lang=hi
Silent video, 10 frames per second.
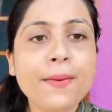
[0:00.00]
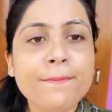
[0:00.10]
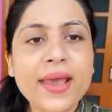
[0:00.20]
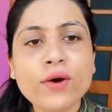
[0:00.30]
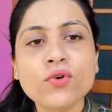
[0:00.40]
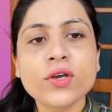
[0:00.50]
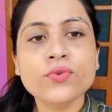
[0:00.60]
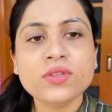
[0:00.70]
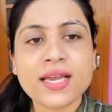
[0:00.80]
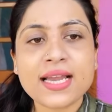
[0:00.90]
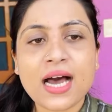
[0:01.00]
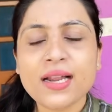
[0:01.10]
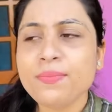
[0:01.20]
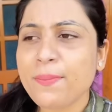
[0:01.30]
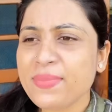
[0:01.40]
मैं हो गई हूँ तैयार
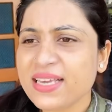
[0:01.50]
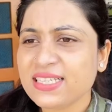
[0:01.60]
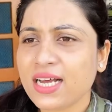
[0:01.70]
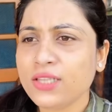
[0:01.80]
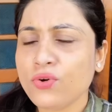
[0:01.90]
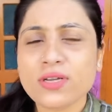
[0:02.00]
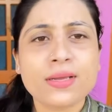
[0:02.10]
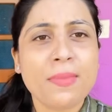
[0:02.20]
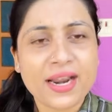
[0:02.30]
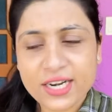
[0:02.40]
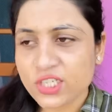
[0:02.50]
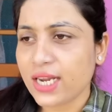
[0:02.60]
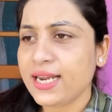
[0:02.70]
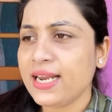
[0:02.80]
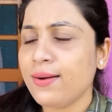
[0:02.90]
मम्मी के साथ थोड़ा सा मार्केट
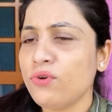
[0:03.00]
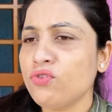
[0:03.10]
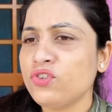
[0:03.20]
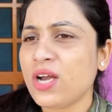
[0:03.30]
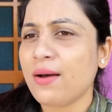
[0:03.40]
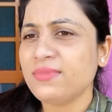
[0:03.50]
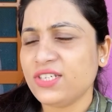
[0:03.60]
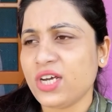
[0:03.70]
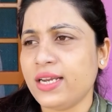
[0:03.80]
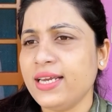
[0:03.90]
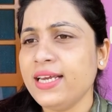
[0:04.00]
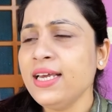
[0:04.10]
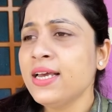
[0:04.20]
जाने के लिए हम लोग कुछ काम से जा रहे हैं